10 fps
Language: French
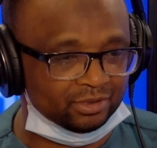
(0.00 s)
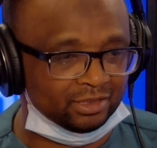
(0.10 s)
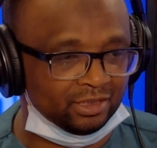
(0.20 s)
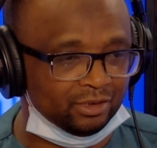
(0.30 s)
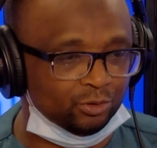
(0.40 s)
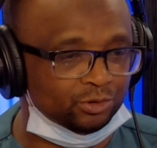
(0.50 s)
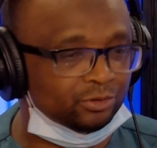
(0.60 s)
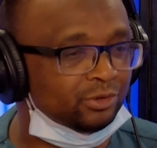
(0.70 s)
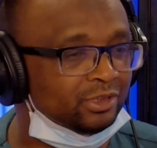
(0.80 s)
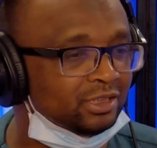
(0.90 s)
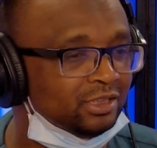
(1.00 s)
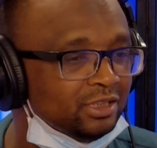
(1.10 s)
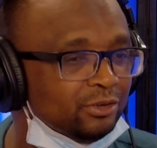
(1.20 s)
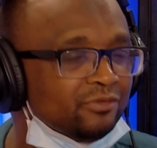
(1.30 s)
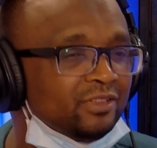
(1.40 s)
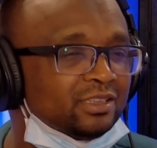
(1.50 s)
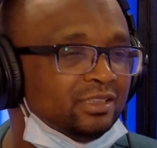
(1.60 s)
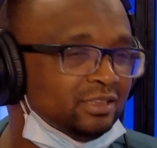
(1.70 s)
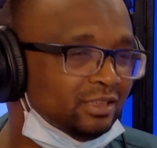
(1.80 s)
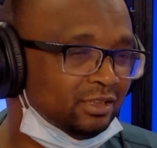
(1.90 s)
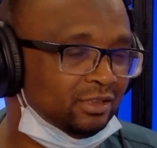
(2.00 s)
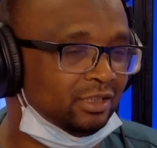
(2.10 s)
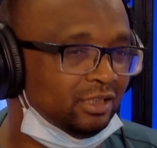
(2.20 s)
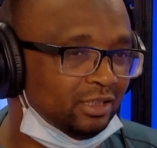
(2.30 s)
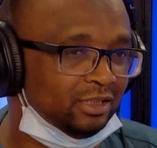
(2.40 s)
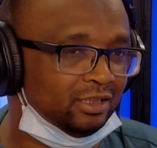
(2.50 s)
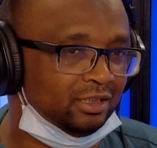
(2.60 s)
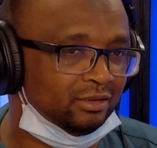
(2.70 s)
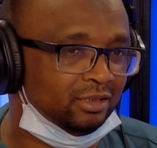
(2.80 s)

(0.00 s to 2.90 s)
c'est aux autorités guinéennes de faciliter euh,